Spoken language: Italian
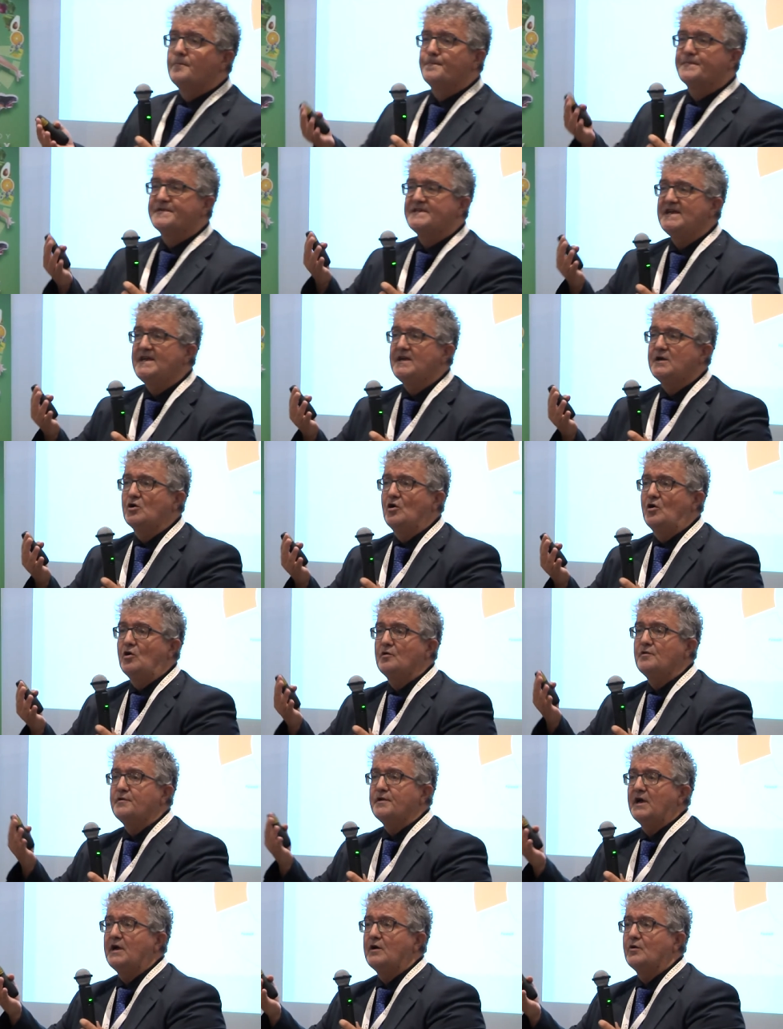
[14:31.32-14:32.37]
Psico,
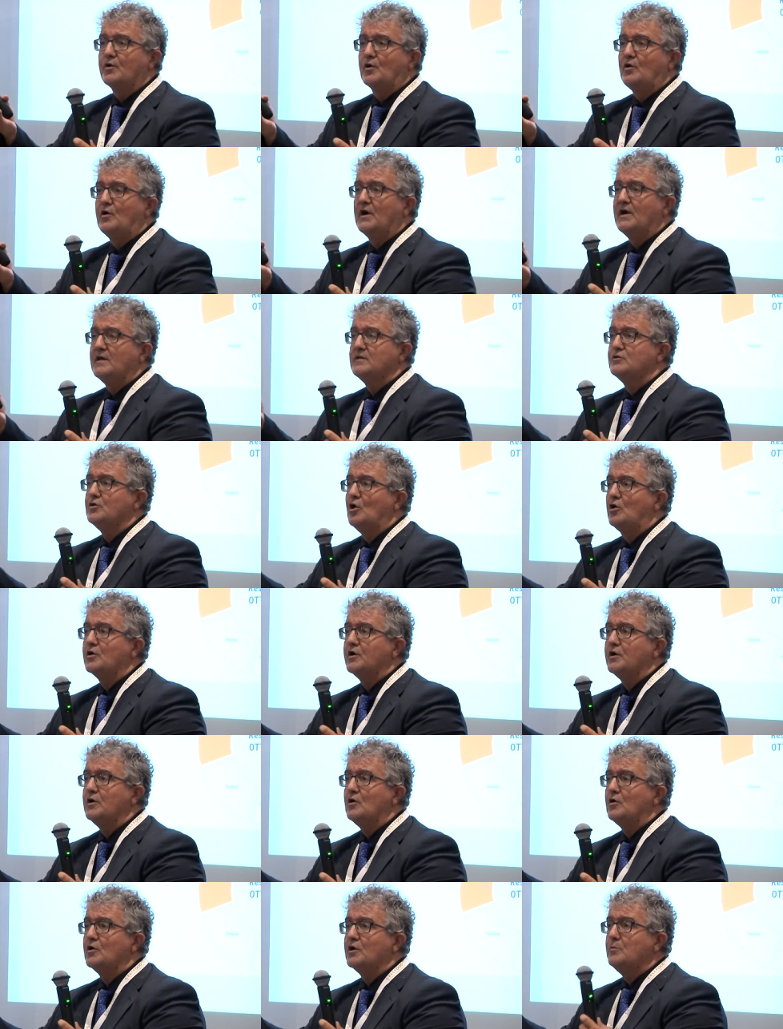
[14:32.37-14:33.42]
neuro,
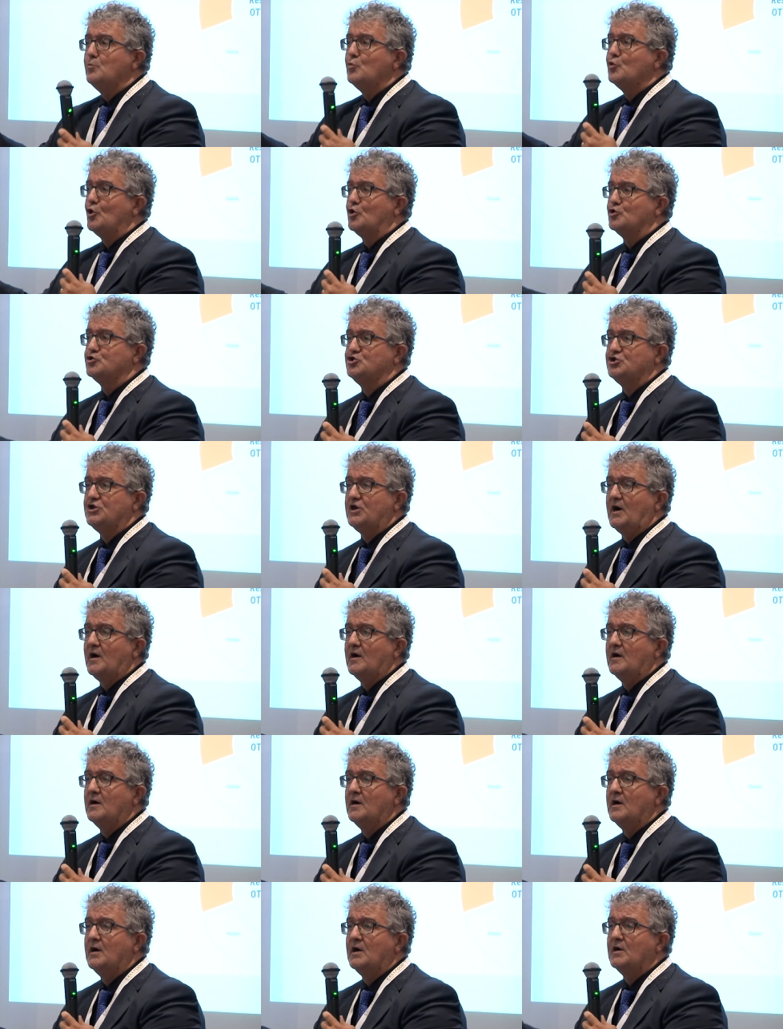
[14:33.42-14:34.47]
endocrino, immunologia.
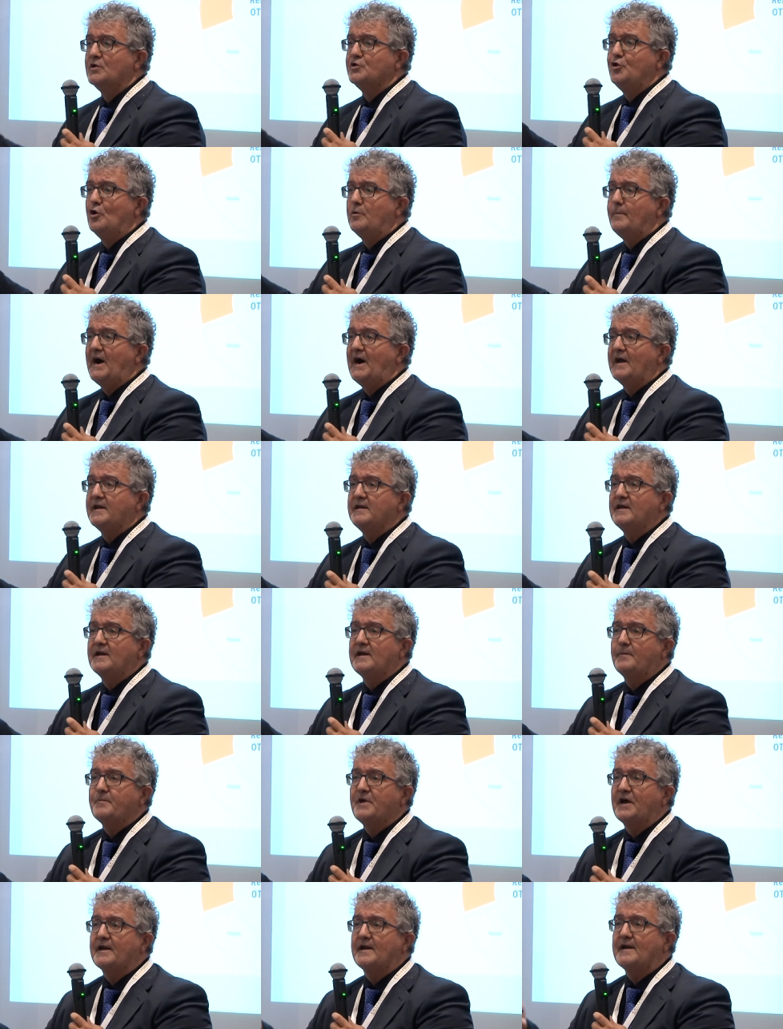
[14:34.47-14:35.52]
Domani nella
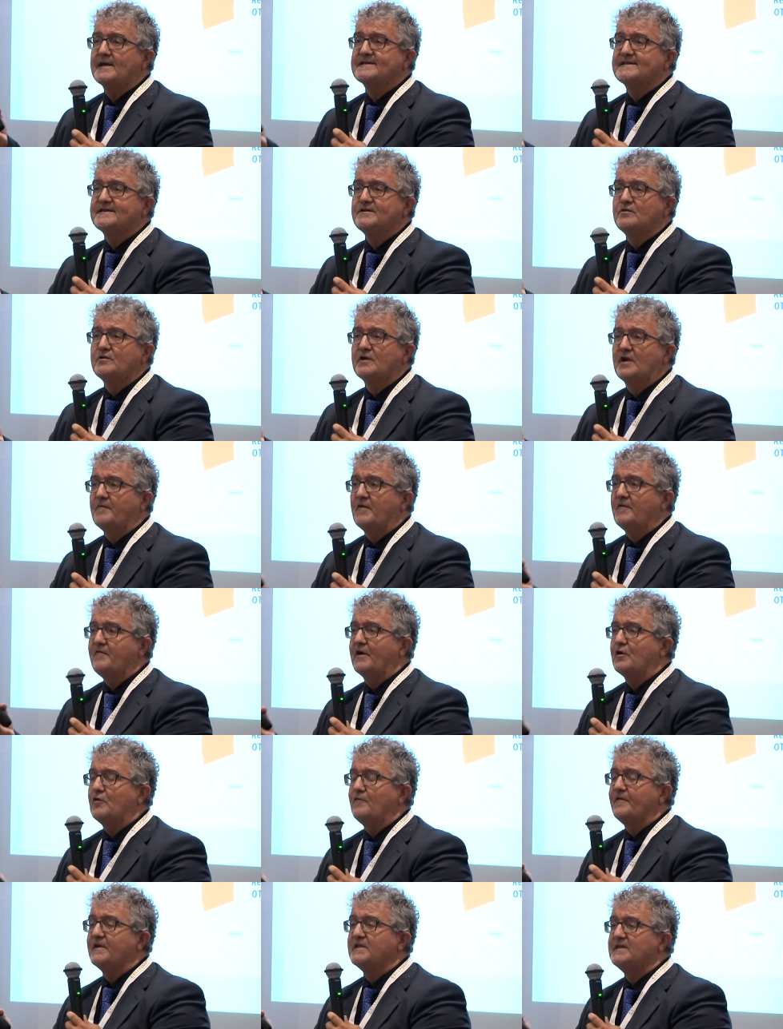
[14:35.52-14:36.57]
mia relazione vi
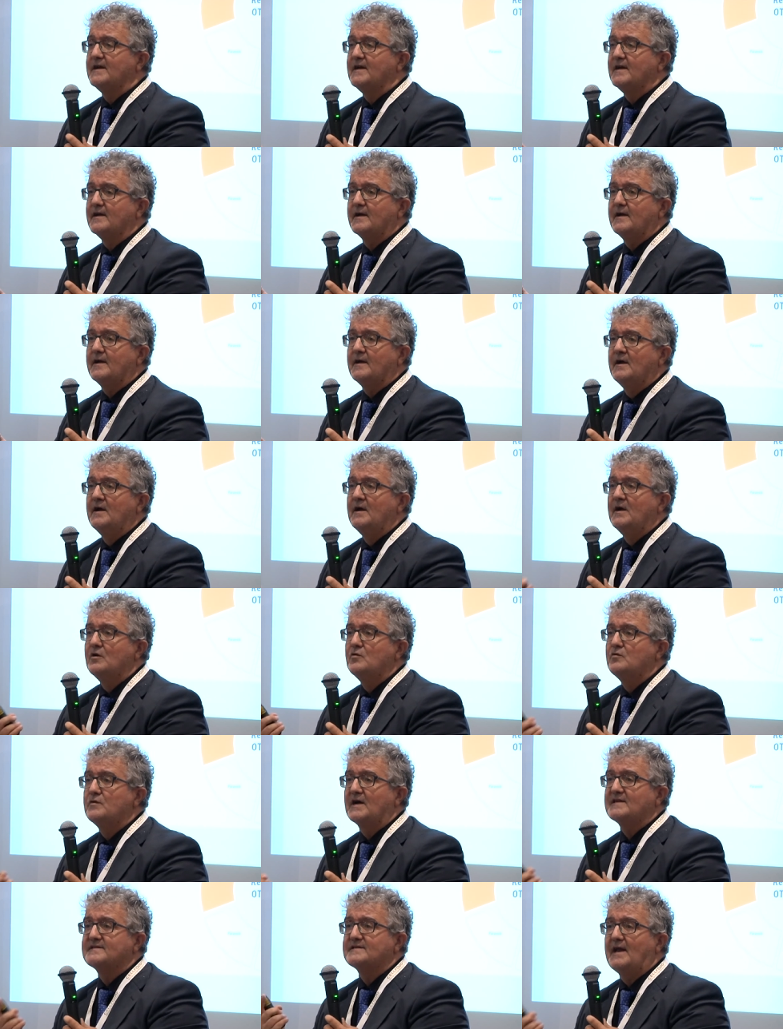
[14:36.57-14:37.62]
farò vedere
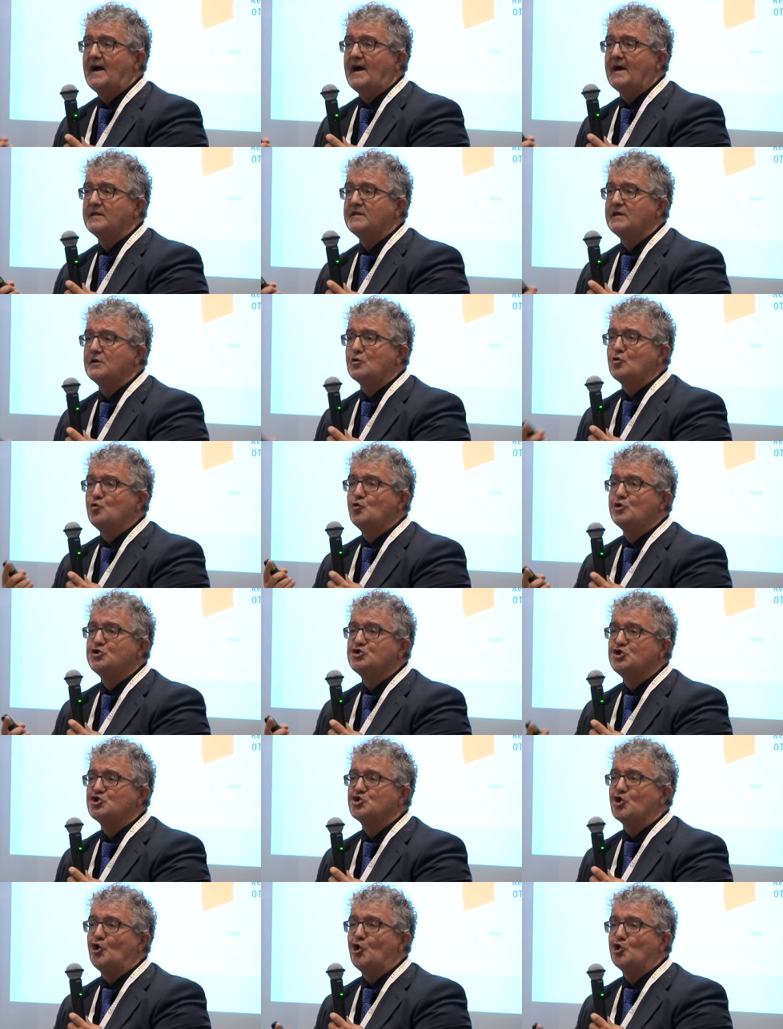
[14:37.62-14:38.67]
una slide in cui
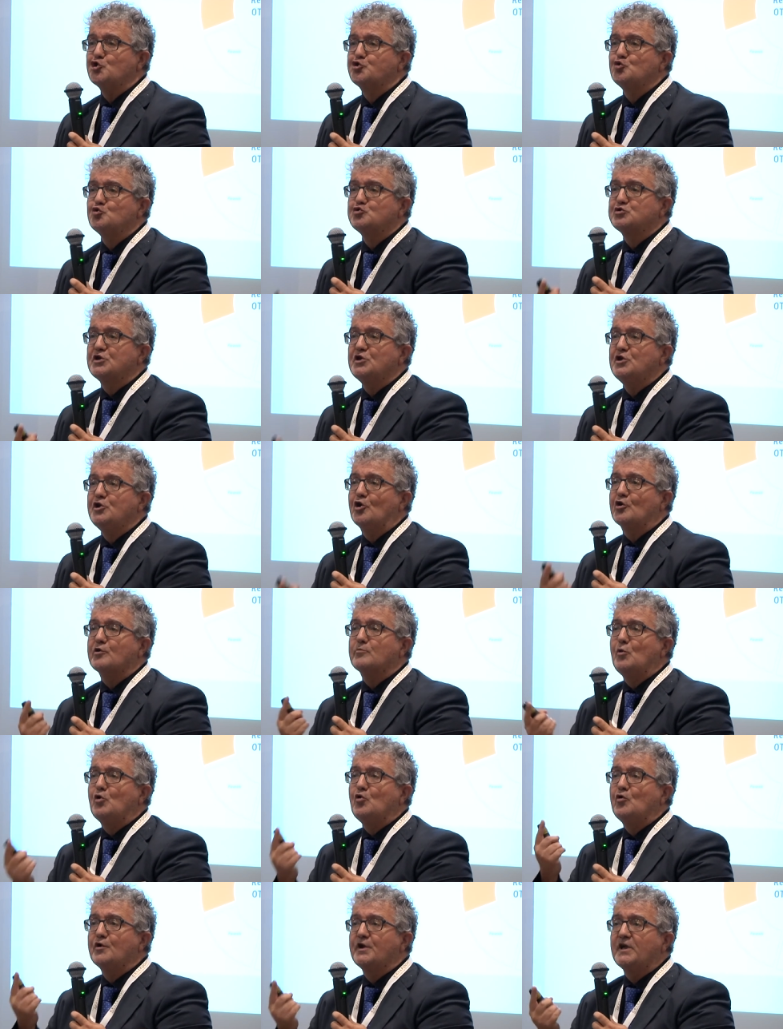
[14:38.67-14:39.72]
ci sono tutti gli
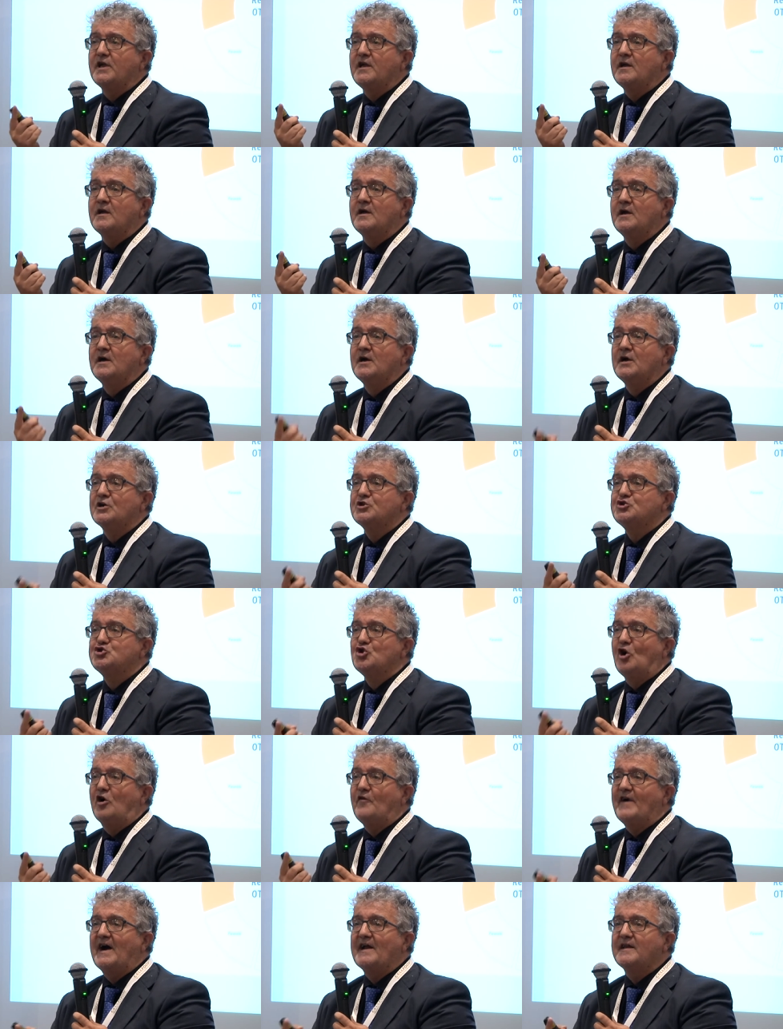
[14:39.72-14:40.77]
ormoni
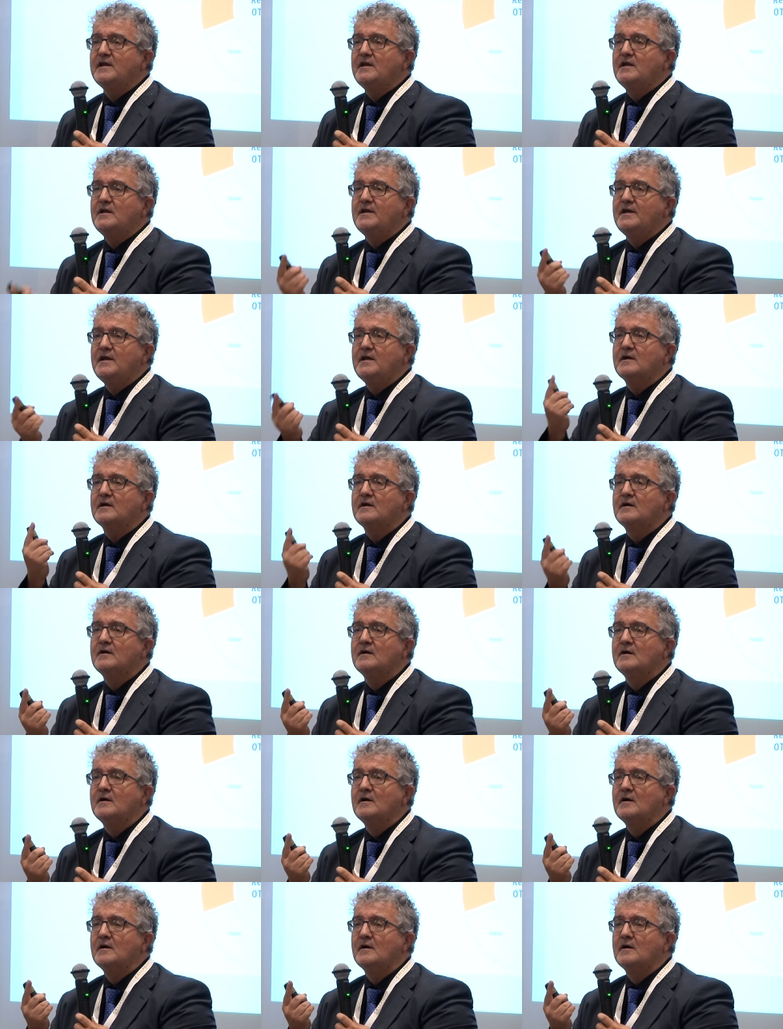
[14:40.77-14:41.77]
giovanili,